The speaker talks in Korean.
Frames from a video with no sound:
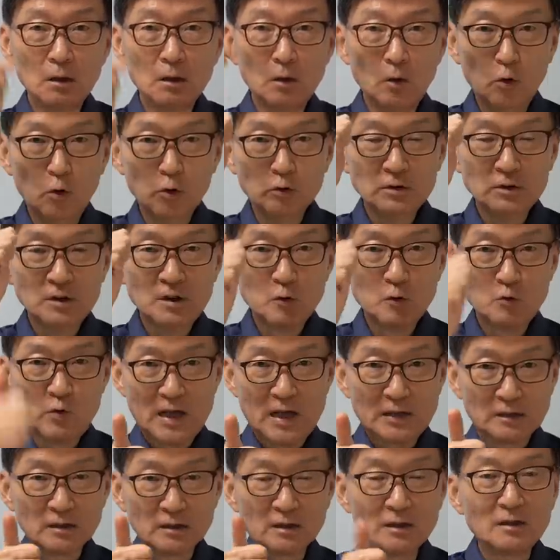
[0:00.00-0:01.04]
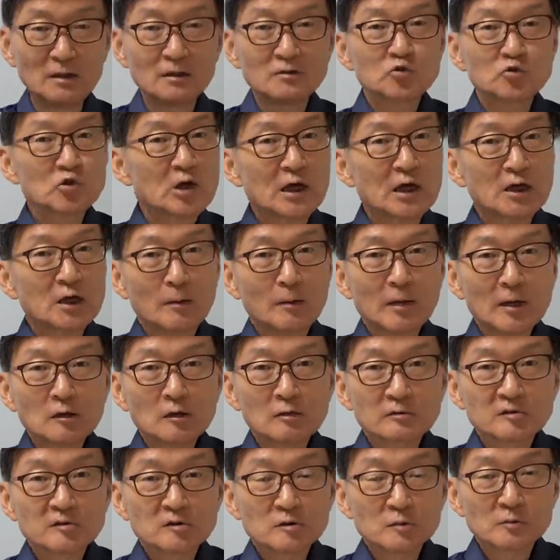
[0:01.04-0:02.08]
only one 차이나밖에
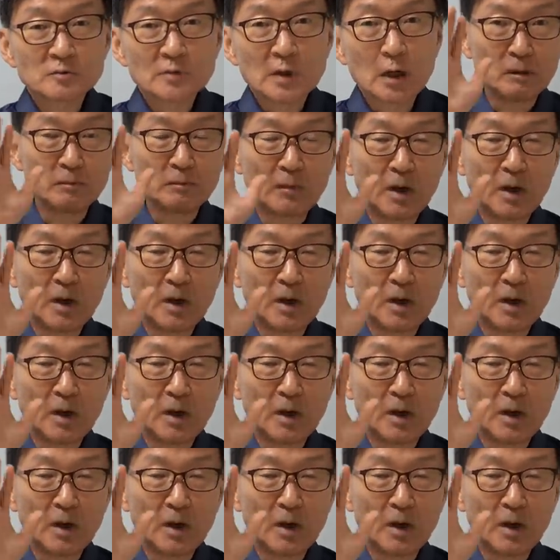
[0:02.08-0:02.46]
없습니다.